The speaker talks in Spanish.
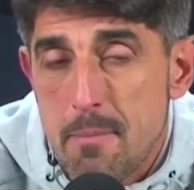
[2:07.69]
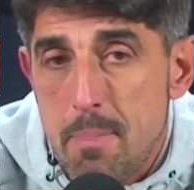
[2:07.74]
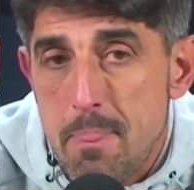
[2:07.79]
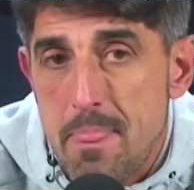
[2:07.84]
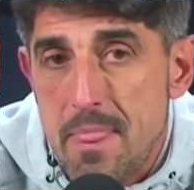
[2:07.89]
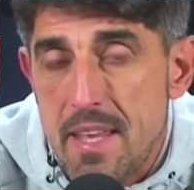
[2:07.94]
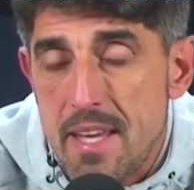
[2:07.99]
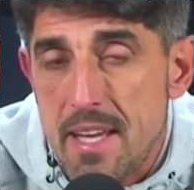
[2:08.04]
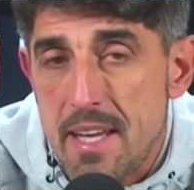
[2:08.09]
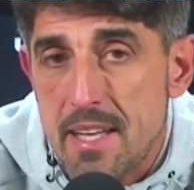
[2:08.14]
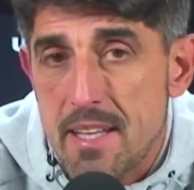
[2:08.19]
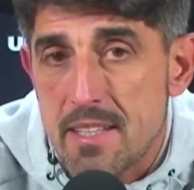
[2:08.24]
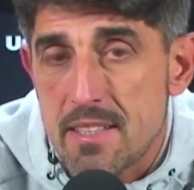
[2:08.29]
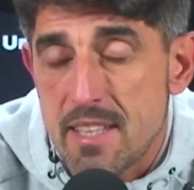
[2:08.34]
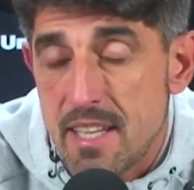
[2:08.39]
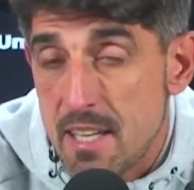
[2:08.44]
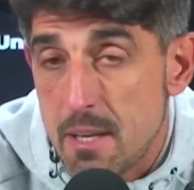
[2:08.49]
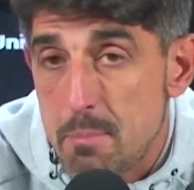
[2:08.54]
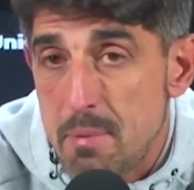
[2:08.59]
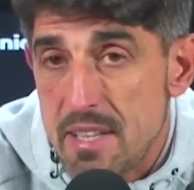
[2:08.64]
eh, en
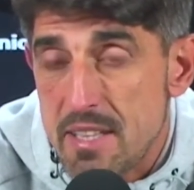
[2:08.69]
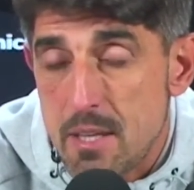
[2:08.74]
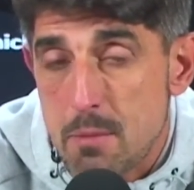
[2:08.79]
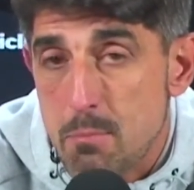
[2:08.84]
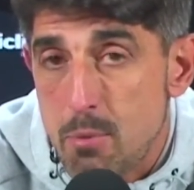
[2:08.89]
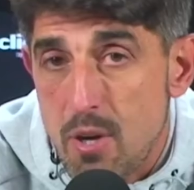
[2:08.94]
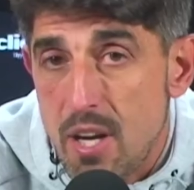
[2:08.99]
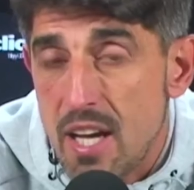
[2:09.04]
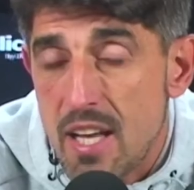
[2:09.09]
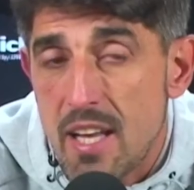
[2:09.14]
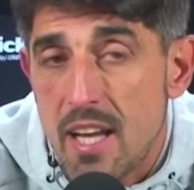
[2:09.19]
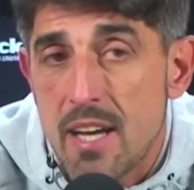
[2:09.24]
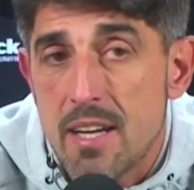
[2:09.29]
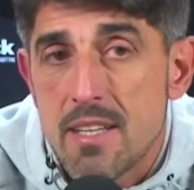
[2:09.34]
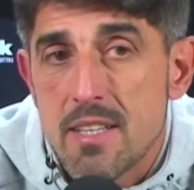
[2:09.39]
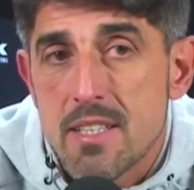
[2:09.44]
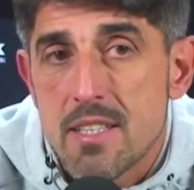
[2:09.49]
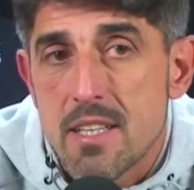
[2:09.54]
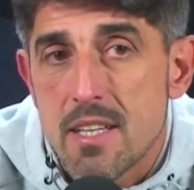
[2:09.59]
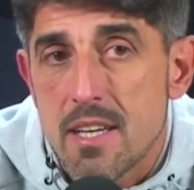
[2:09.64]
la pretemporada
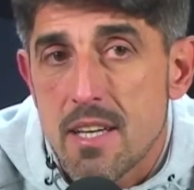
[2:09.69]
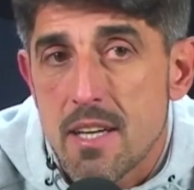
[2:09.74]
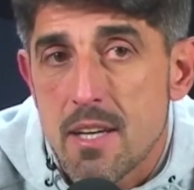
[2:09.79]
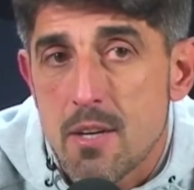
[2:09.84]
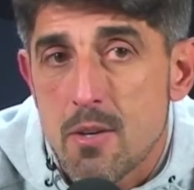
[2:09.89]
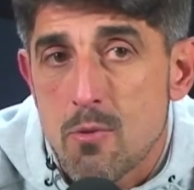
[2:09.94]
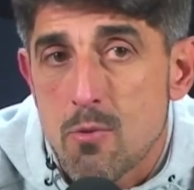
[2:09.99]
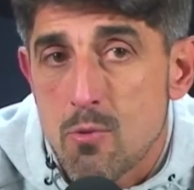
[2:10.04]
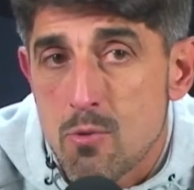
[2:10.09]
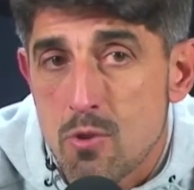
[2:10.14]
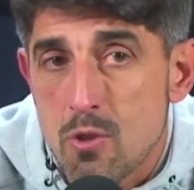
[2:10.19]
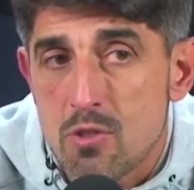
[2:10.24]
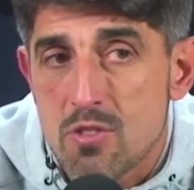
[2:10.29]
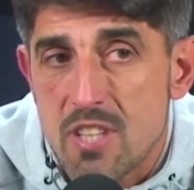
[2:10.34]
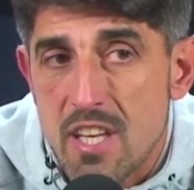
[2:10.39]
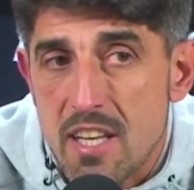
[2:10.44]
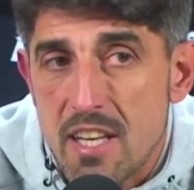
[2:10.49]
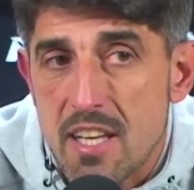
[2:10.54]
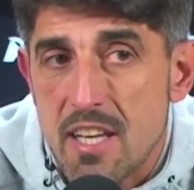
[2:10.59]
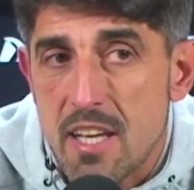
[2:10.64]
eh, uno
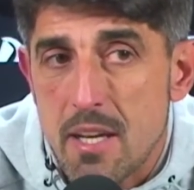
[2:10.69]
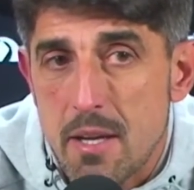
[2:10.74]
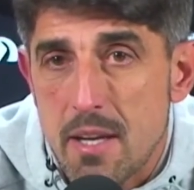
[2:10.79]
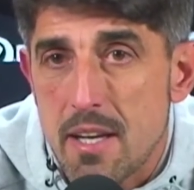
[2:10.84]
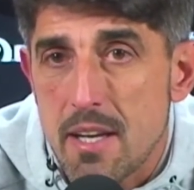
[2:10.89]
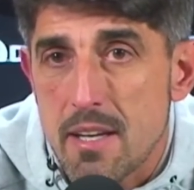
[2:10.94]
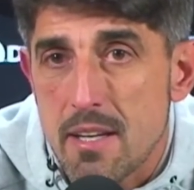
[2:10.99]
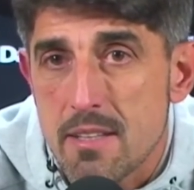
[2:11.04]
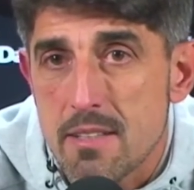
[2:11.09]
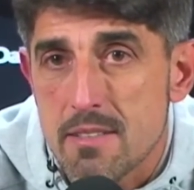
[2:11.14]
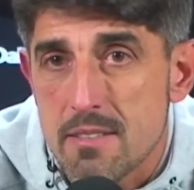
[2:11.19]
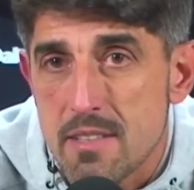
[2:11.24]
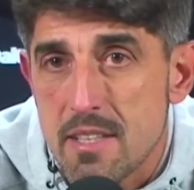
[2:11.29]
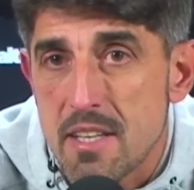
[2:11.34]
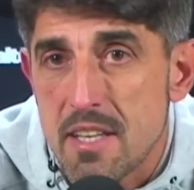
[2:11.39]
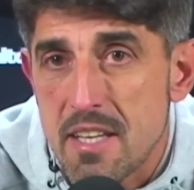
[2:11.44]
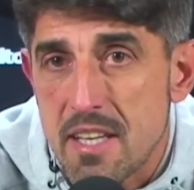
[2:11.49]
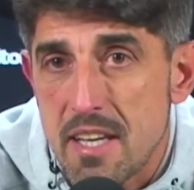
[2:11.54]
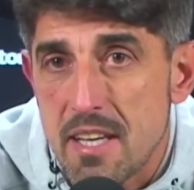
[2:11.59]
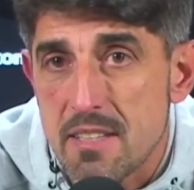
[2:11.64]
tiene que, tiene
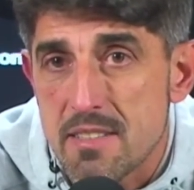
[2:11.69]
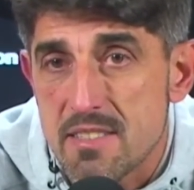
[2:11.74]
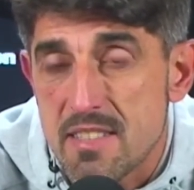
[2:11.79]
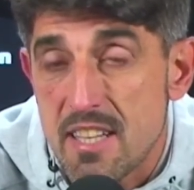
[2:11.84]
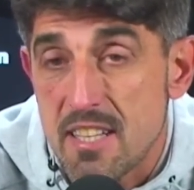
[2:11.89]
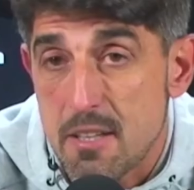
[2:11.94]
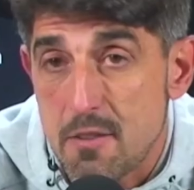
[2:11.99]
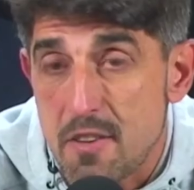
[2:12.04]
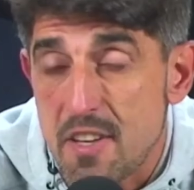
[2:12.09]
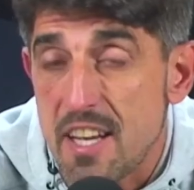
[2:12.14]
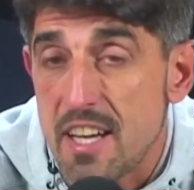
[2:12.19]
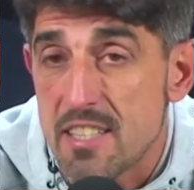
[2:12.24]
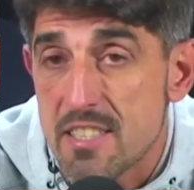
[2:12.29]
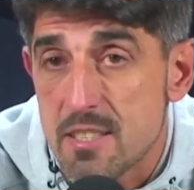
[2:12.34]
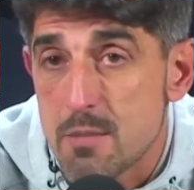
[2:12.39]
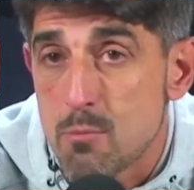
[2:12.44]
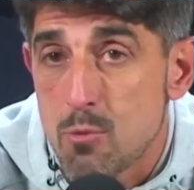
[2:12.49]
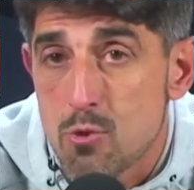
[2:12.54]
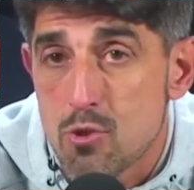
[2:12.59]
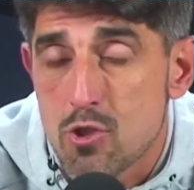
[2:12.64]
que sacrificarse
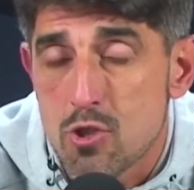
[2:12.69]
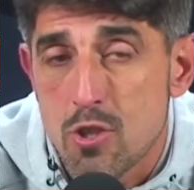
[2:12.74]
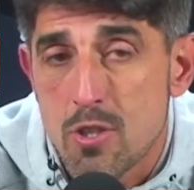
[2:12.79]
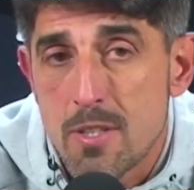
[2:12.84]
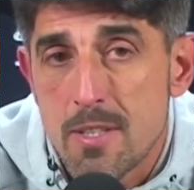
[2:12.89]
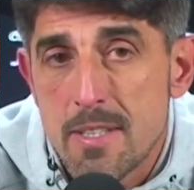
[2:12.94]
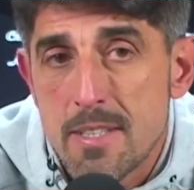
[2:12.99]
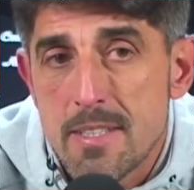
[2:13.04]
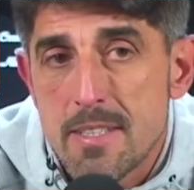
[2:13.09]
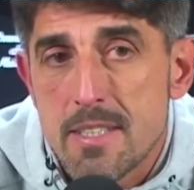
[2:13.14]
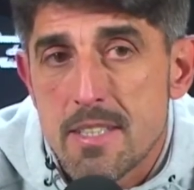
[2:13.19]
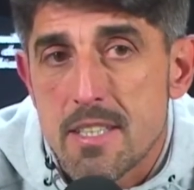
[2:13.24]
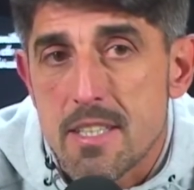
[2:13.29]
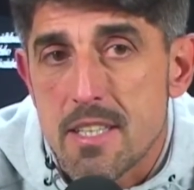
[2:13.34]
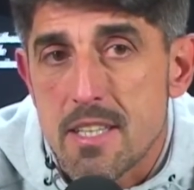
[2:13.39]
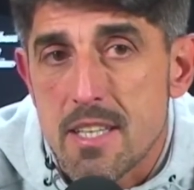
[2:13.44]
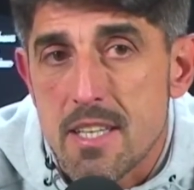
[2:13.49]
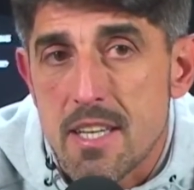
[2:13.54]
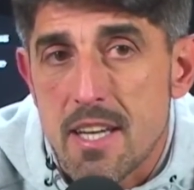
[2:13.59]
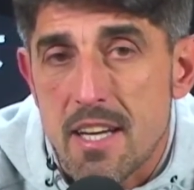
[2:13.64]
mucho
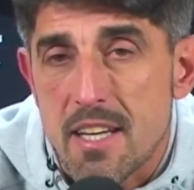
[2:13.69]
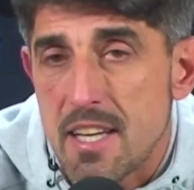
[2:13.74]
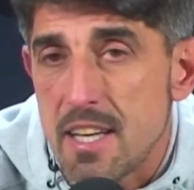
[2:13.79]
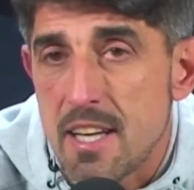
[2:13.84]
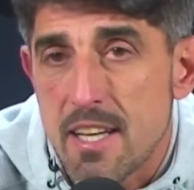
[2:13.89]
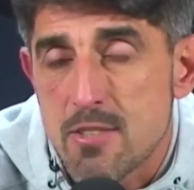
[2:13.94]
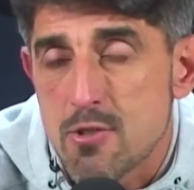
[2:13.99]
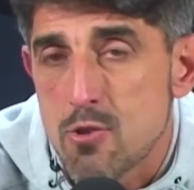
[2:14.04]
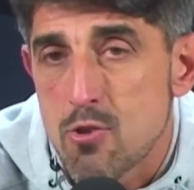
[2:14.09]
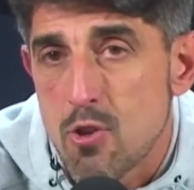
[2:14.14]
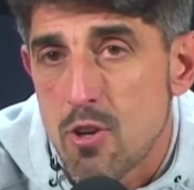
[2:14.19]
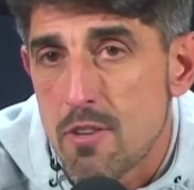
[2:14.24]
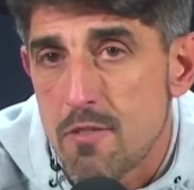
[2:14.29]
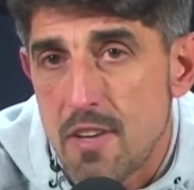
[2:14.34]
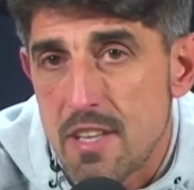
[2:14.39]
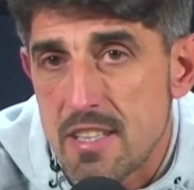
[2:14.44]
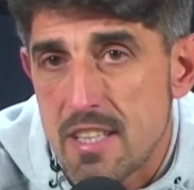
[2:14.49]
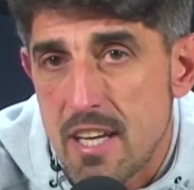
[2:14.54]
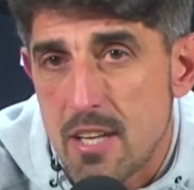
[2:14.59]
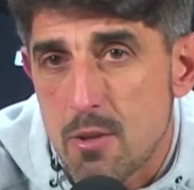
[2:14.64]
y aquí eso no ha
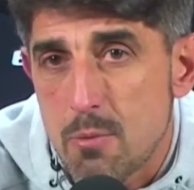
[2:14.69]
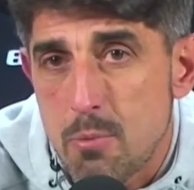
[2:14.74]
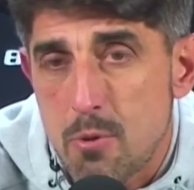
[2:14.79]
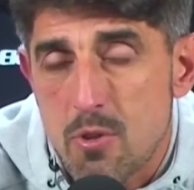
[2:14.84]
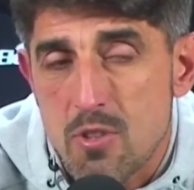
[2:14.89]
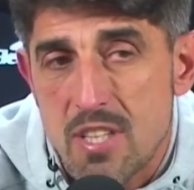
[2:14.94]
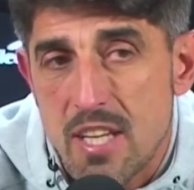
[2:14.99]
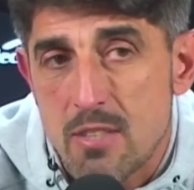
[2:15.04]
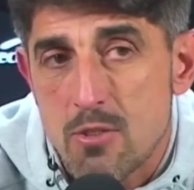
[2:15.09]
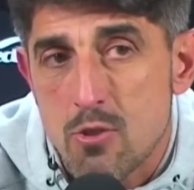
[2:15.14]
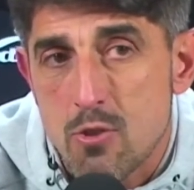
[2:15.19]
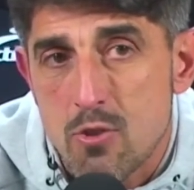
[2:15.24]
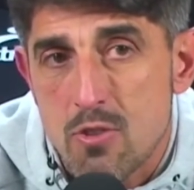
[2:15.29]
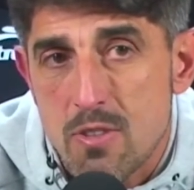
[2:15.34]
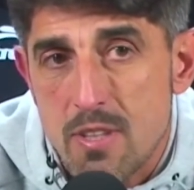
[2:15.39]
faltado. Por lo tanto,